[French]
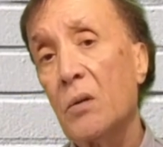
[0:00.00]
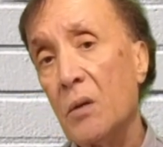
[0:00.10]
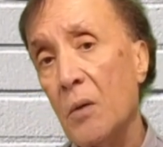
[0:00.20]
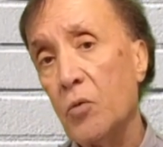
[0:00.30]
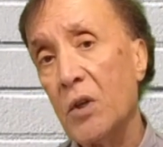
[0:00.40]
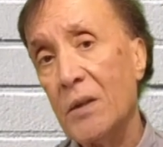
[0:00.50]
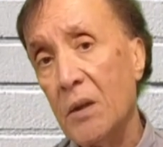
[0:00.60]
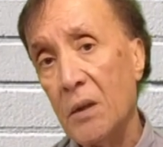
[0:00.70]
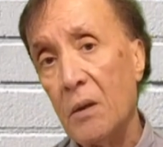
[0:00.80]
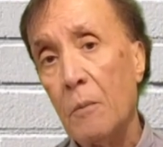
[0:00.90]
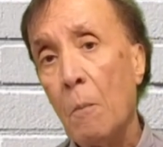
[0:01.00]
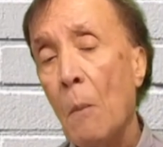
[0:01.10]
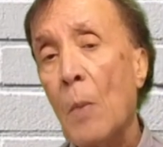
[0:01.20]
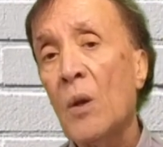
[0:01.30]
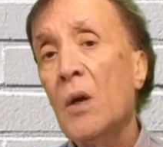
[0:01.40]
Ça voudrait dire
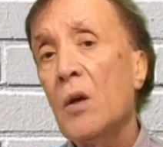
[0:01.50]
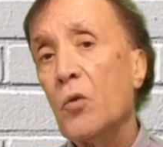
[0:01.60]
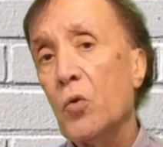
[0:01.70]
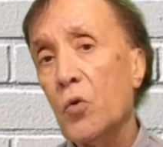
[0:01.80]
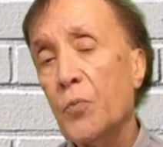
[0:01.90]
que